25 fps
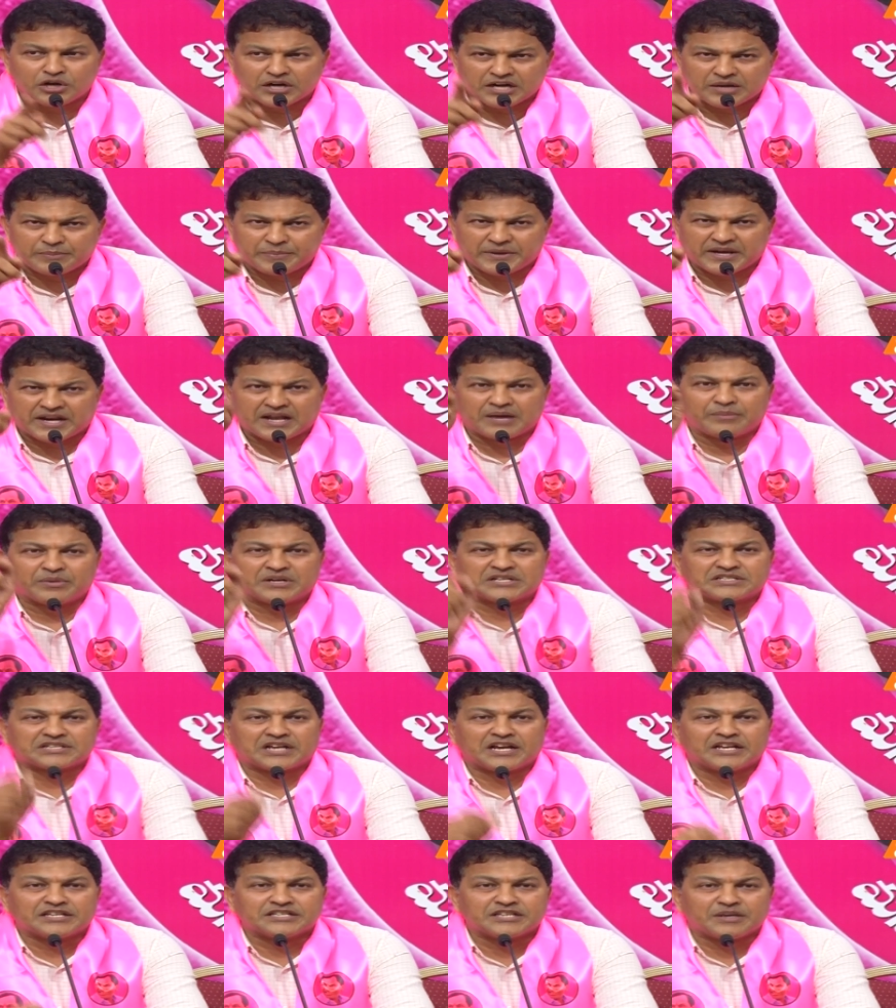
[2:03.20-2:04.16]
దొంగ
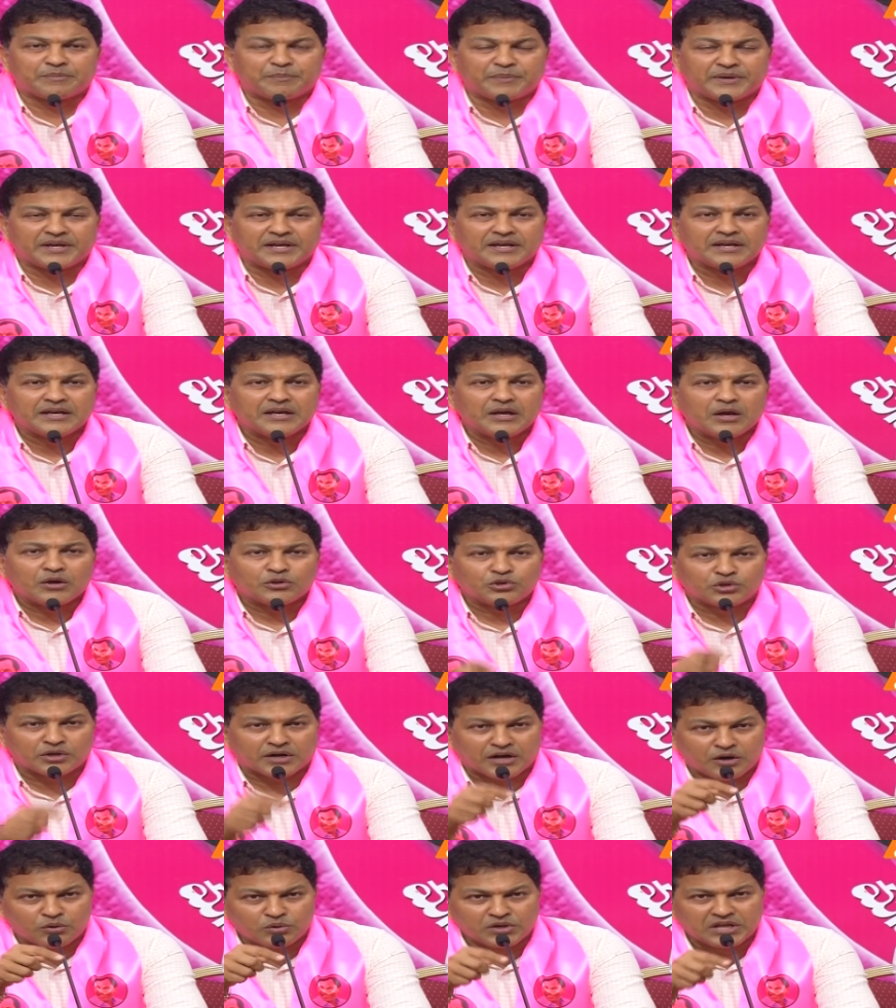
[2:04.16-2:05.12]
పరామర్శలు అని చెప్పి
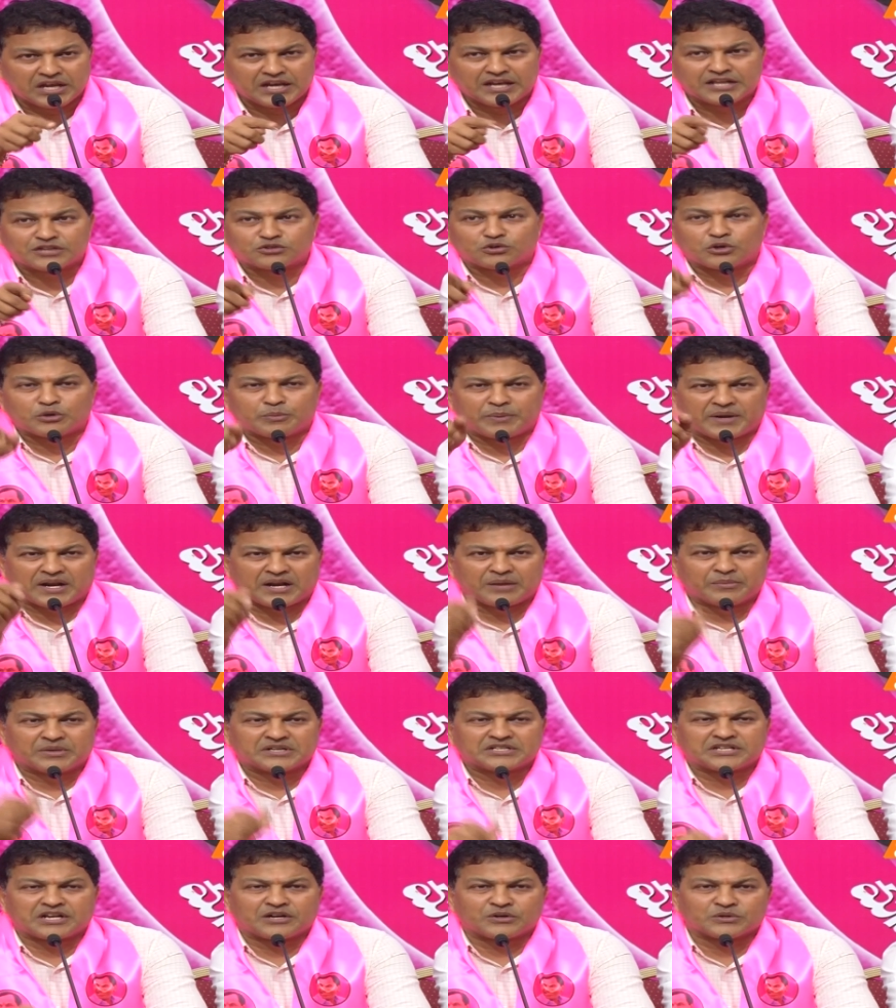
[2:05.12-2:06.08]
రౌడీలు వేసుకుని
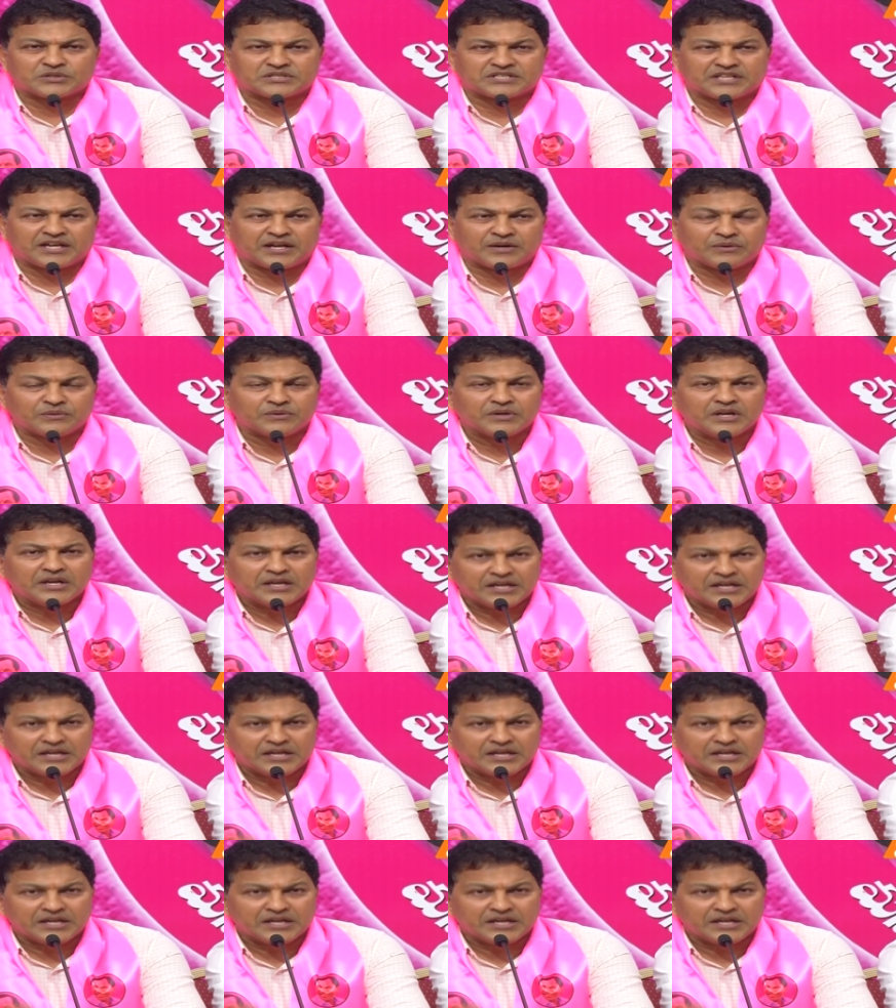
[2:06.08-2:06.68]
పరామర్శలకు వస్తారు